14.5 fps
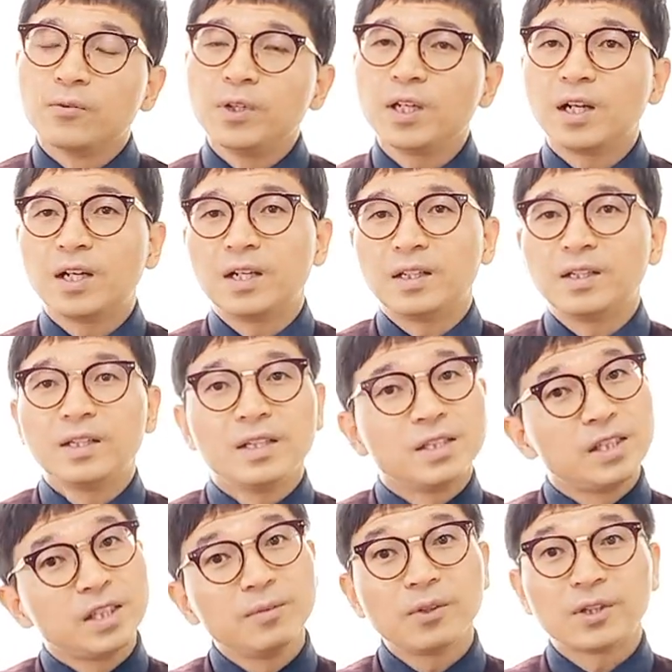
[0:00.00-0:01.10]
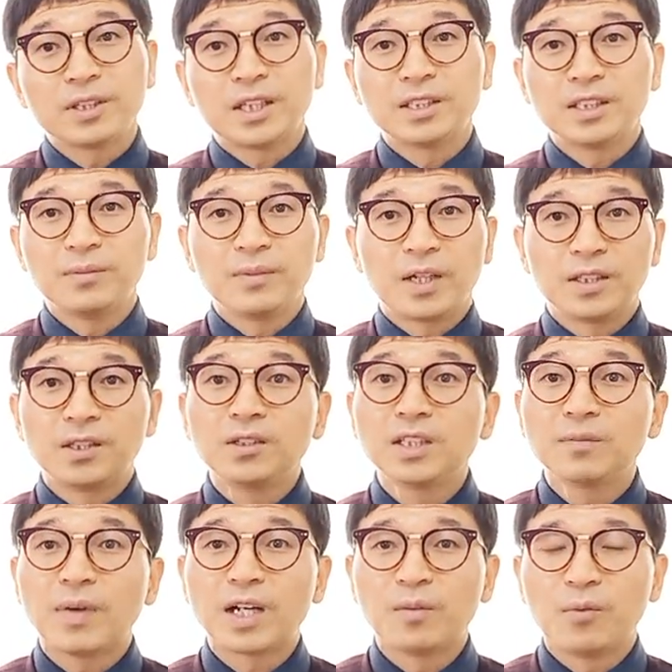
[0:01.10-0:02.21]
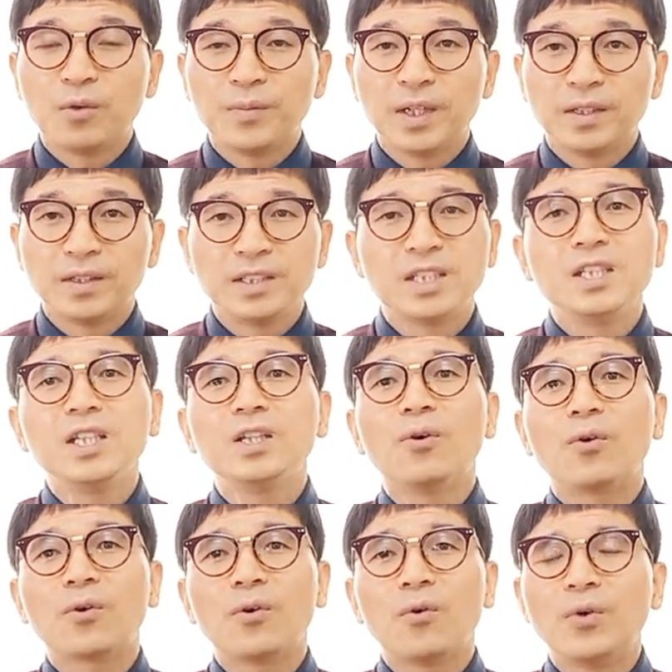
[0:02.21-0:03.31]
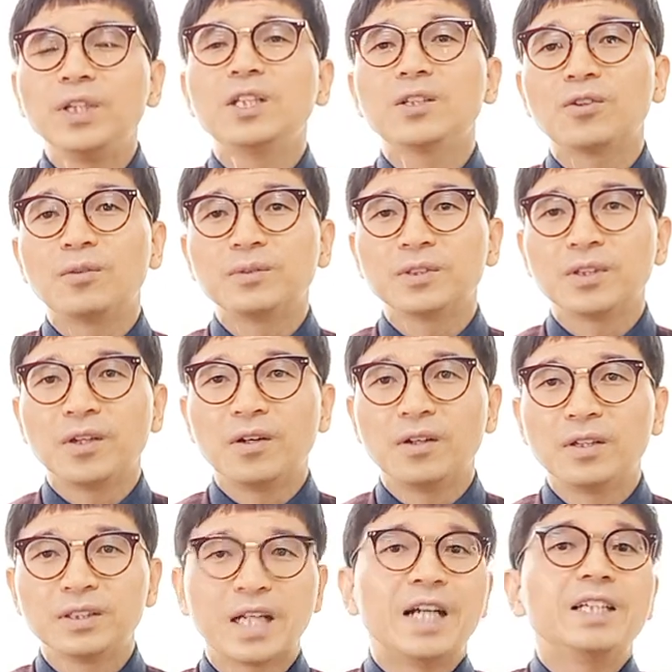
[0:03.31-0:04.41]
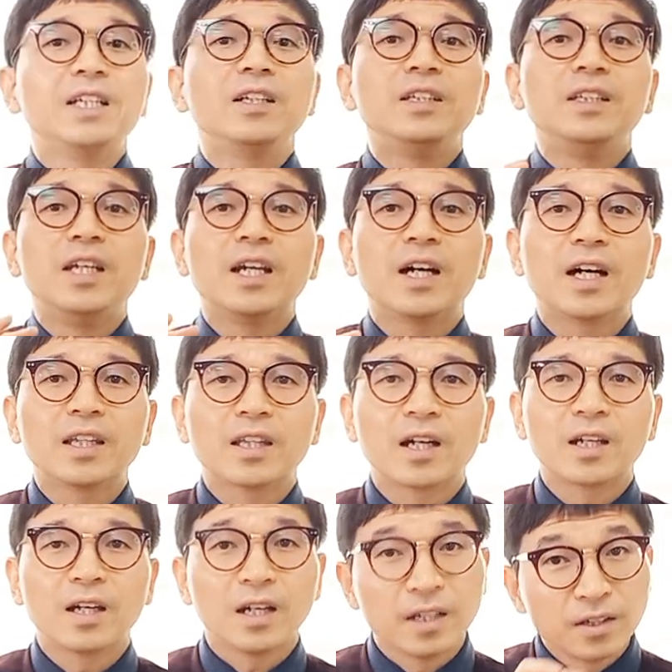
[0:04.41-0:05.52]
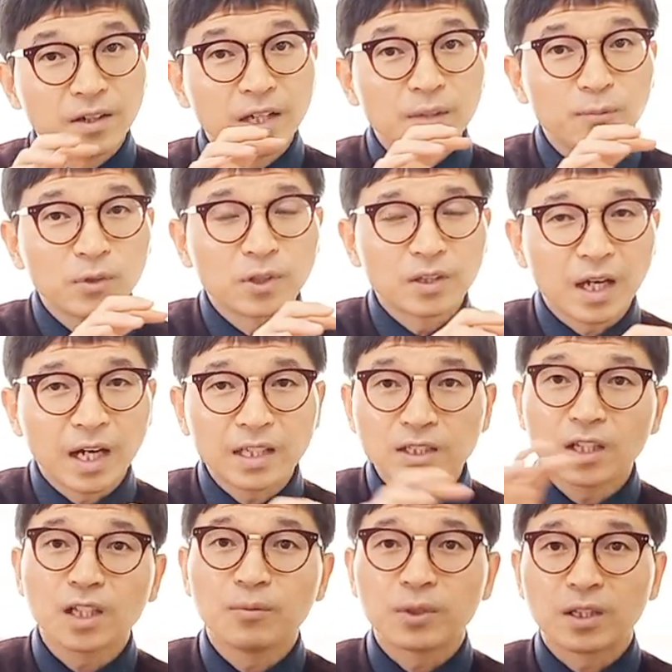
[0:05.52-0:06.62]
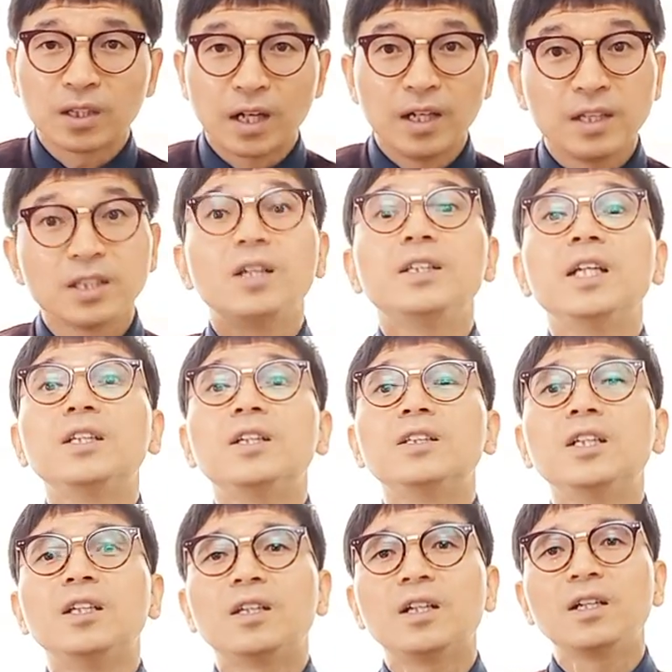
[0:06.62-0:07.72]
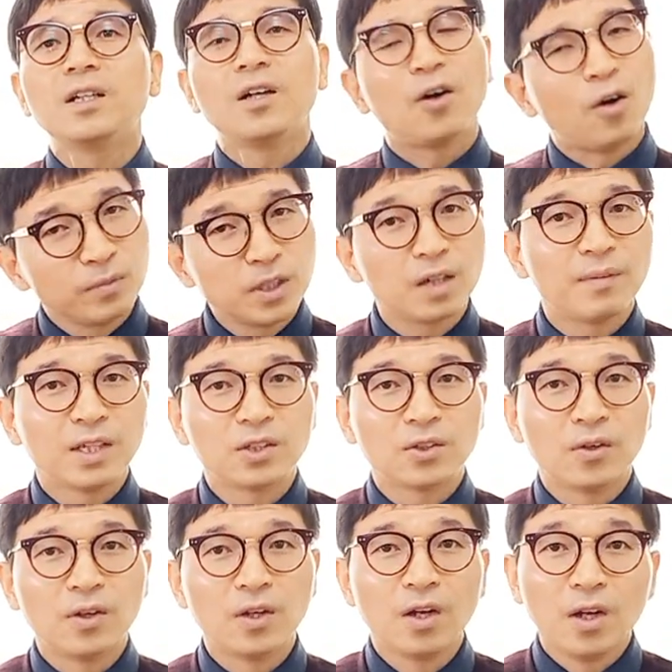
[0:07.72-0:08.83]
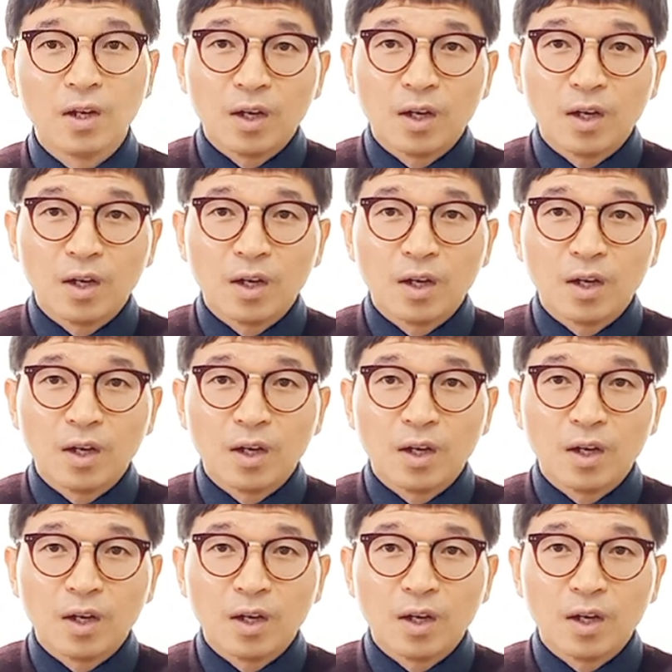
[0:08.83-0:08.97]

우리가 지금도 그렇지 않습니까? 정치판을 보면 신의도 없고 원칙도 없어요. 자신의 이해관계에 따라 여기 붙었다가 저기 붙었다. 철새 정치인들 엄청 많죠.